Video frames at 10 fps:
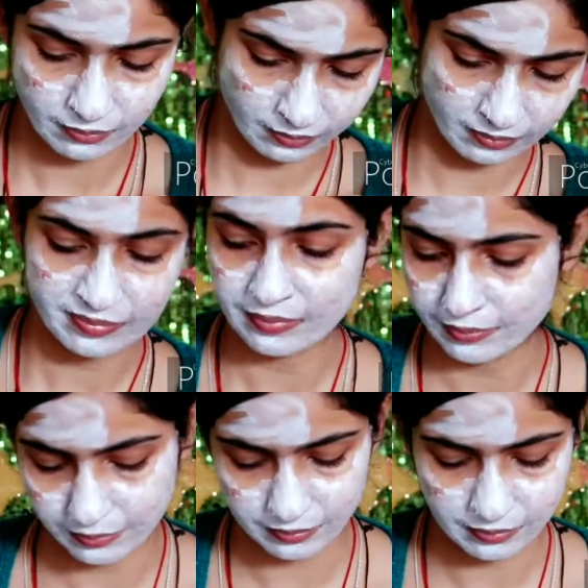
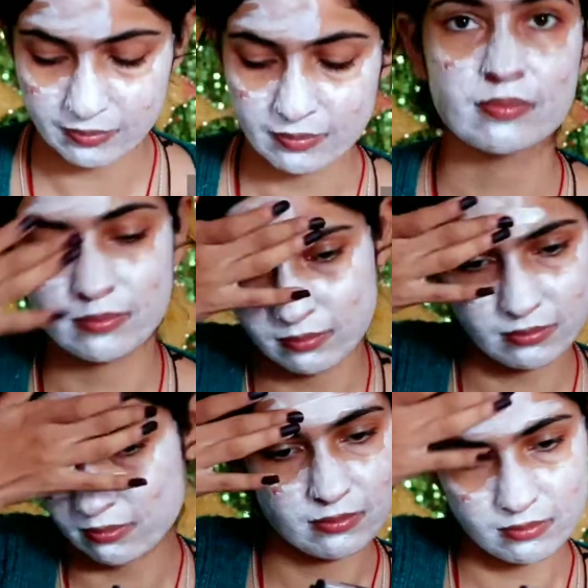आराम से यूज़ कर सकते
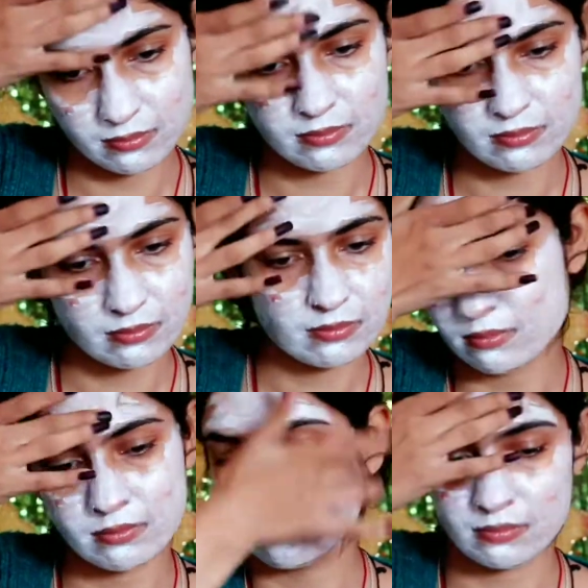हो तो
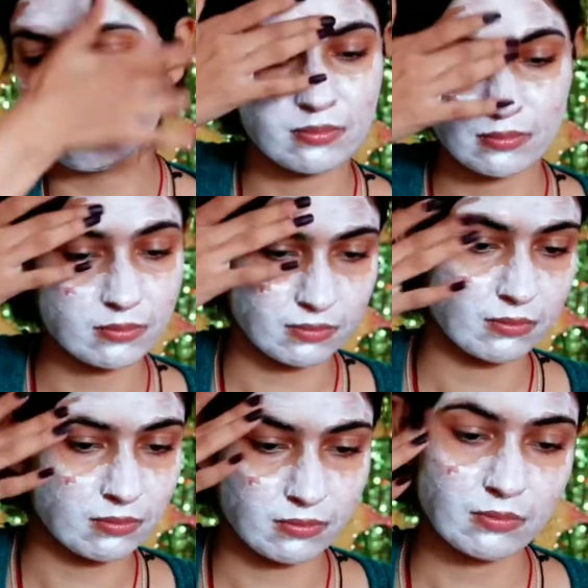आपको इसे अच्छे
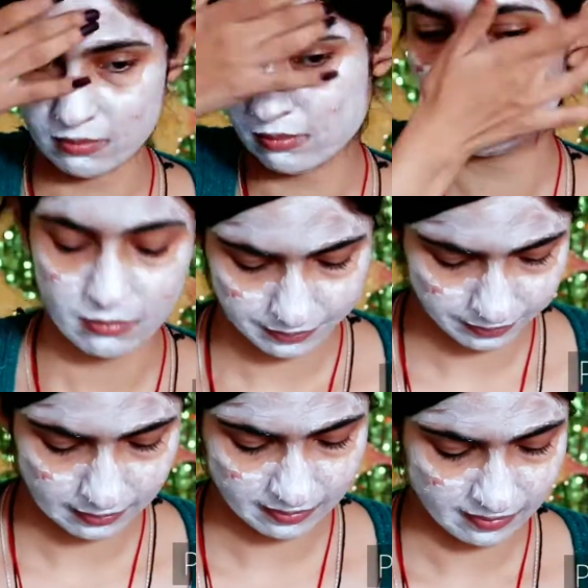से अपने फेस पे
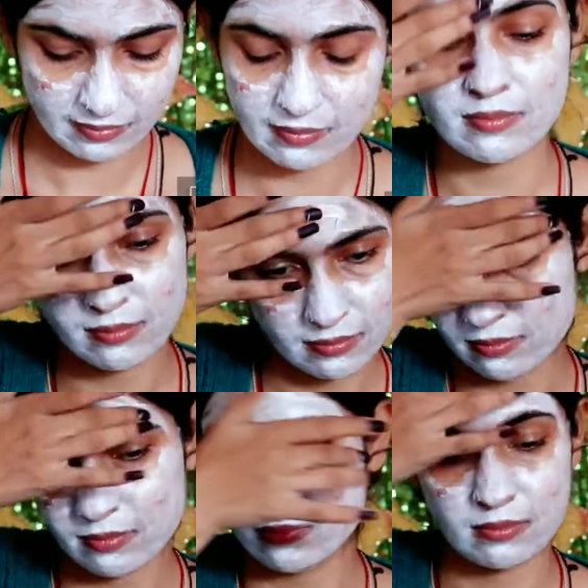पूरा अप्लाई कर
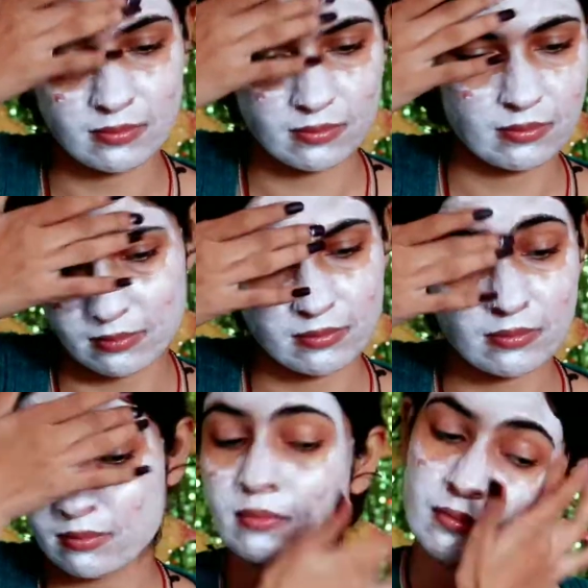लेना है काफ़ी
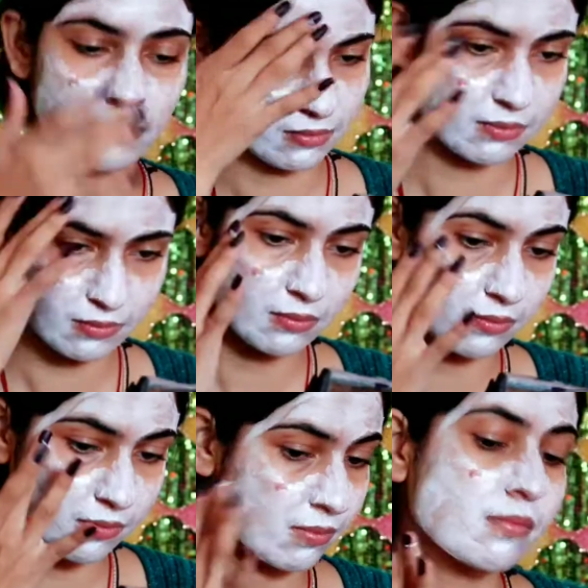माइल्ड क्रीम है
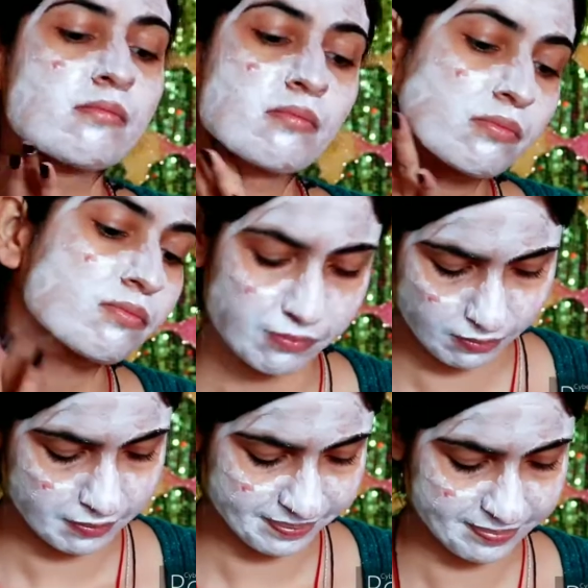बिल्कुल भी
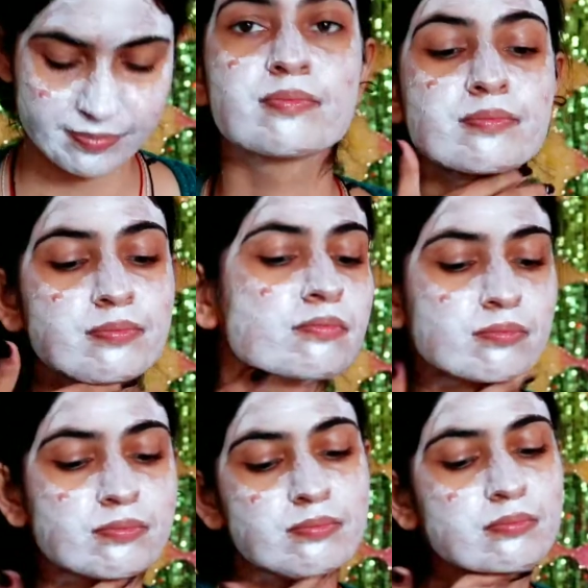आपको बर्निंग सेंसेशन
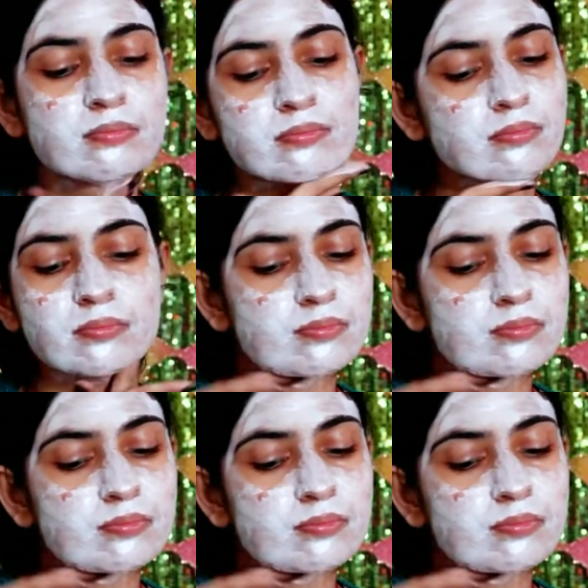इसके साथ नहीं होने